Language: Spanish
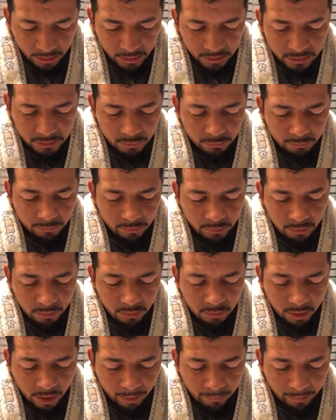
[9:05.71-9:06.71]
y
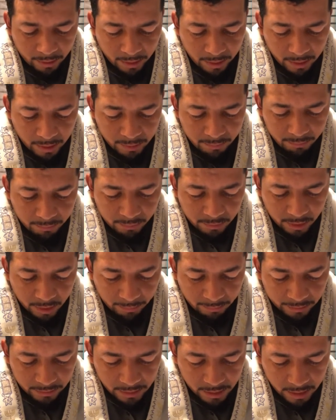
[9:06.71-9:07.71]
subió Abraham por la
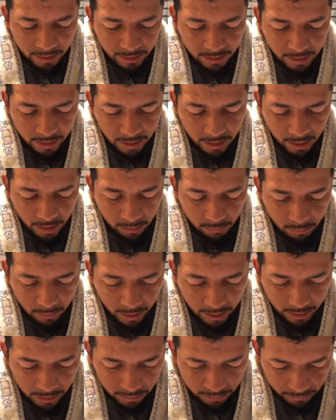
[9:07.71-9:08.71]
mañana al
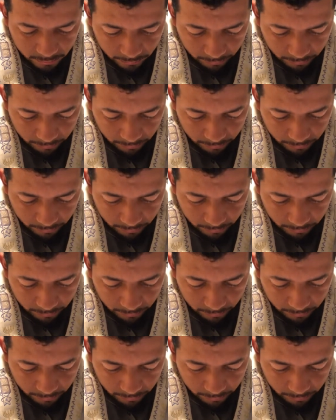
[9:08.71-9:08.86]
lugar